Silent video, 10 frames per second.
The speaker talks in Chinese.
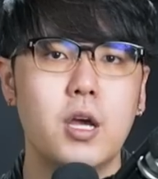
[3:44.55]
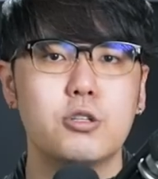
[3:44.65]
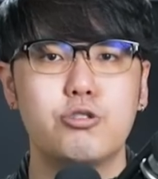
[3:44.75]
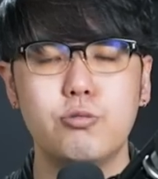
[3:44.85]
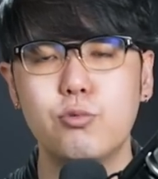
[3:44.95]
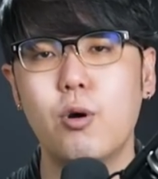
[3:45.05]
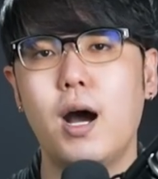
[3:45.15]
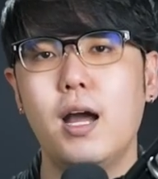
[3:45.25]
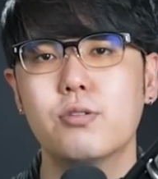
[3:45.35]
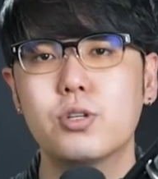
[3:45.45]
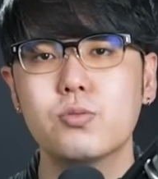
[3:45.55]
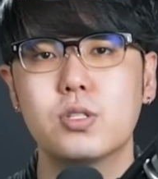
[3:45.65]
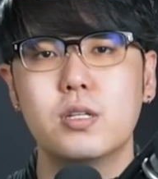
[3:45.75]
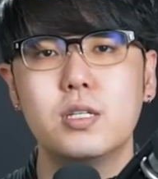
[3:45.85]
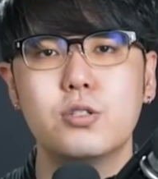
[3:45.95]
畜牧啊，还有种
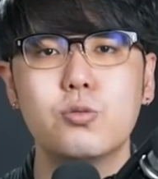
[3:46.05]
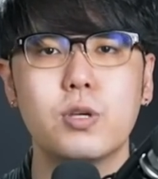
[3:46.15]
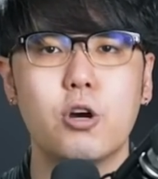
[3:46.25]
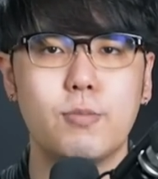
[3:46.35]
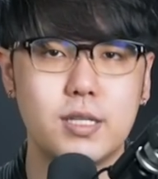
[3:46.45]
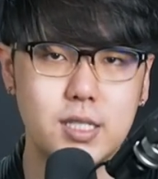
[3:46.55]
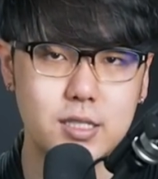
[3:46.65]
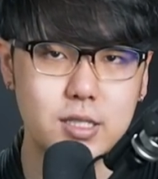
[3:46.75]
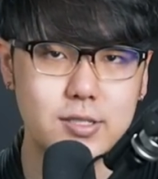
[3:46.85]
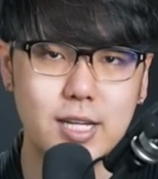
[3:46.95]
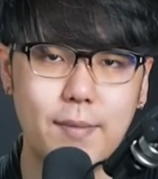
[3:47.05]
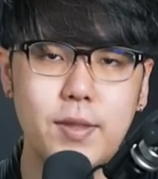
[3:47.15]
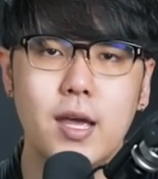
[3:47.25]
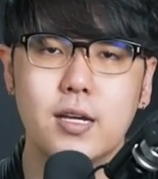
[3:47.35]
植的技术也有明显进展，